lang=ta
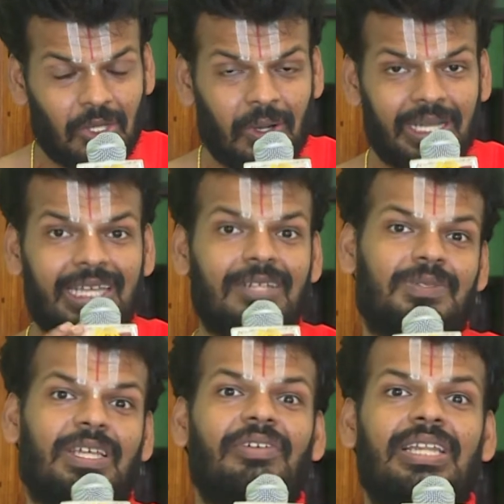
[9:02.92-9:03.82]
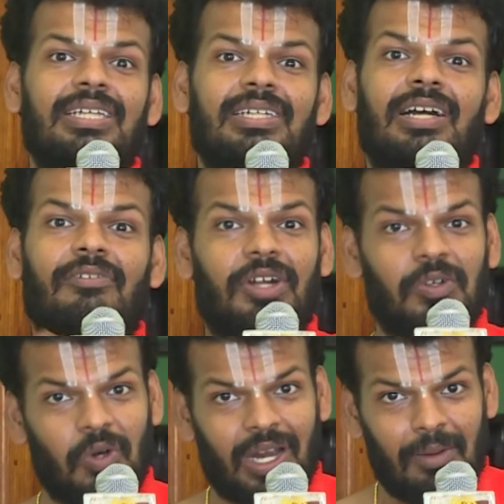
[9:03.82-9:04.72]
ஸ்லோகத்தையும் செவித்து
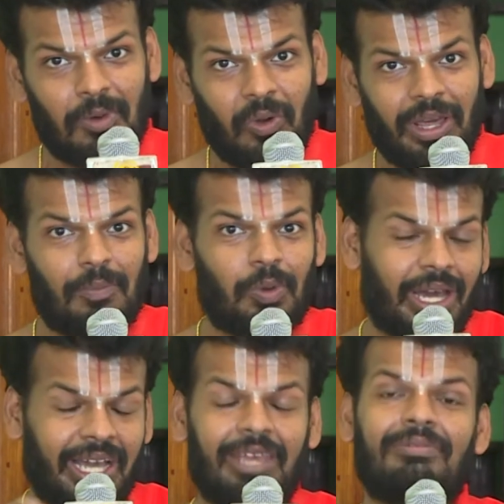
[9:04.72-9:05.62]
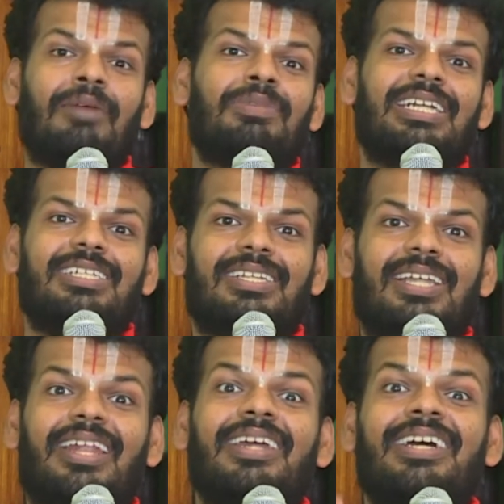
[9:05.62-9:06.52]
வடுவூர் ராமனுடைய புன்னகையும் நாம்
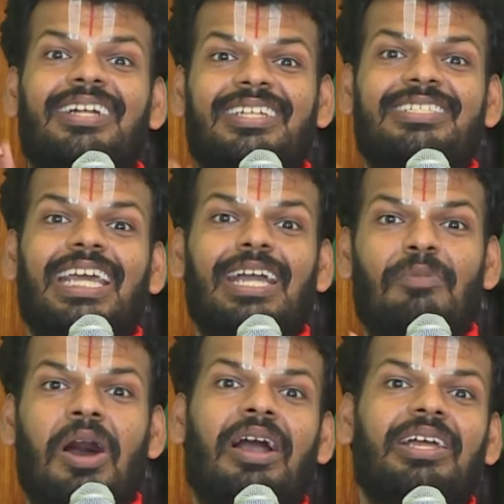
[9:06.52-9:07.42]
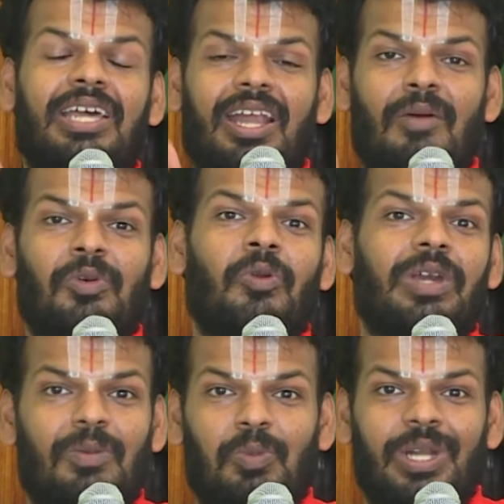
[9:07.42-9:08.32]
தரிசித்தால் நிச்சயமாக அந்த
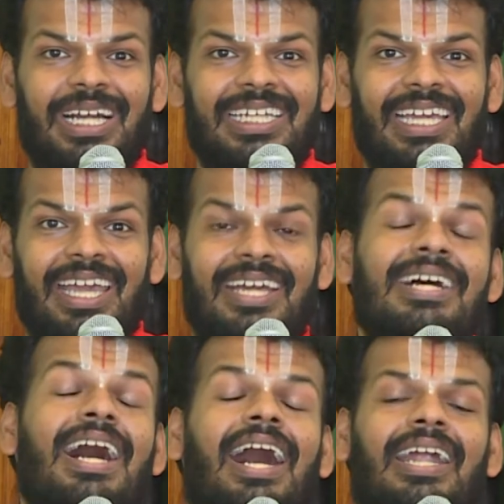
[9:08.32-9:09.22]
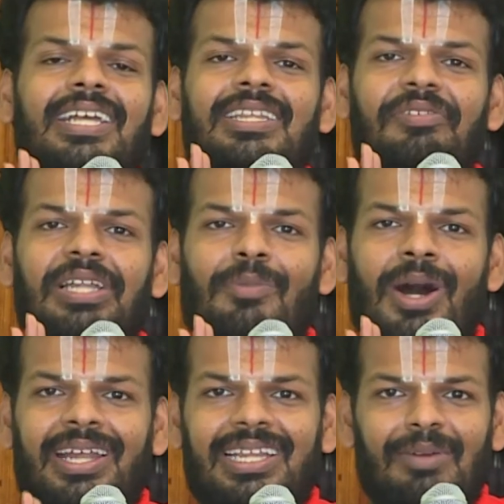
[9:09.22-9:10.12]
ராமனுடைய புன்னகையே அனைத்து
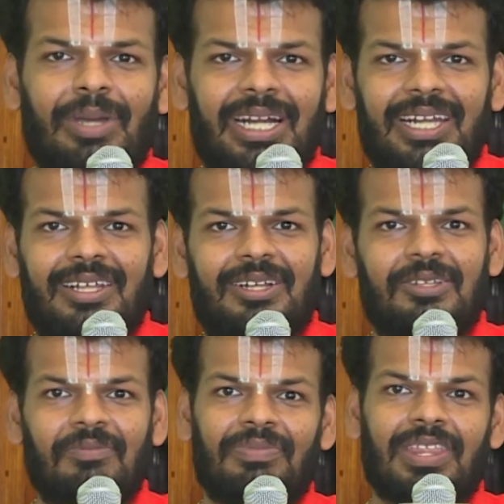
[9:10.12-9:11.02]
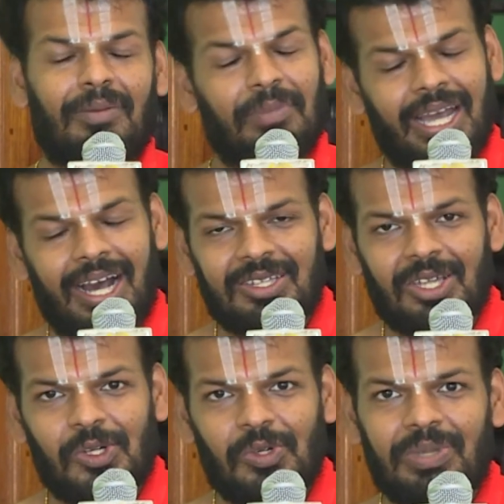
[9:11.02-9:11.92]
விதமான தீமைகளில் இருந்தும் நம்மை
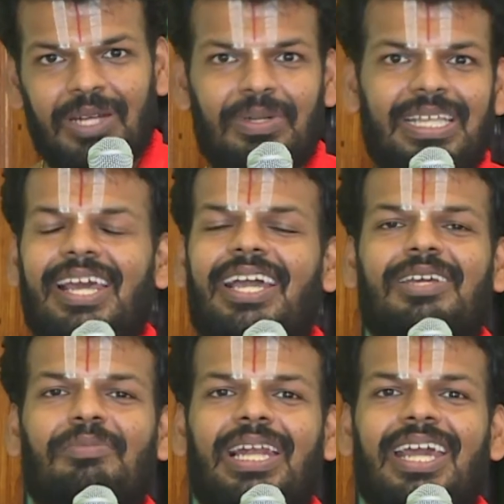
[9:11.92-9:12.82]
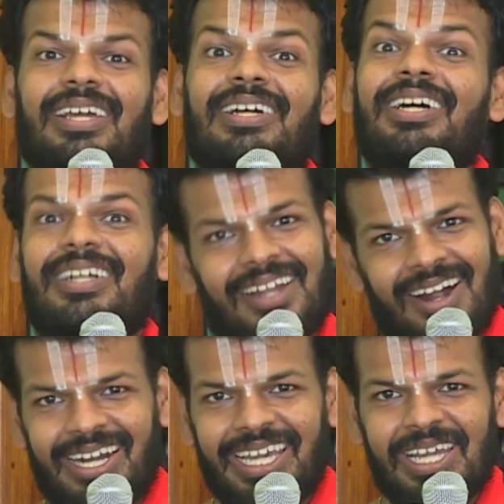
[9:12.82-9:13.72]
காத்தருளும் என்பதிலே ஐயமில்லை
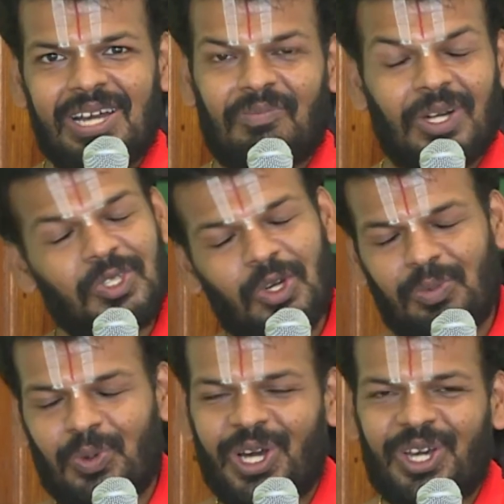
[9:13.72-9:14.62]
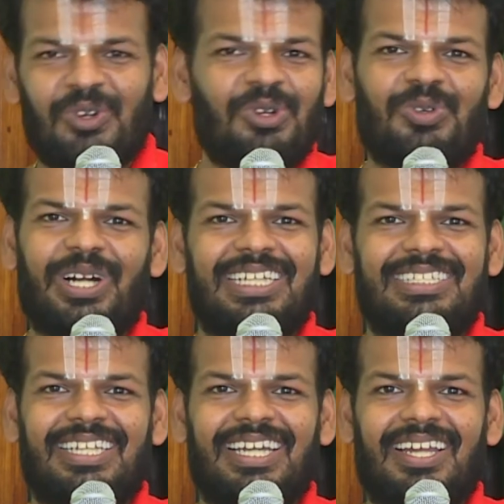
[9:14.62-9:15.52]
நாளை மற்றொரு புன்னகையோடு உங்களை
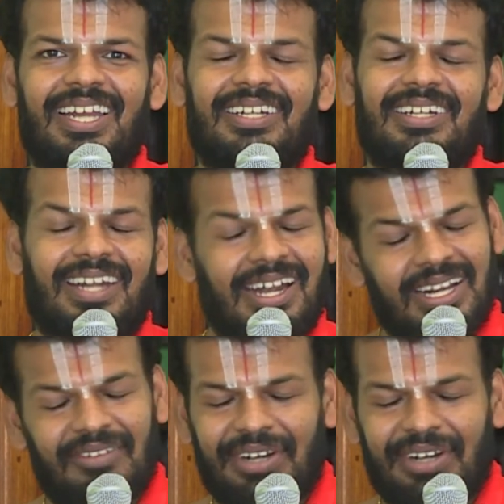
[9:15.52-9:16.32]
சந்திக்கிறேன் நன்றி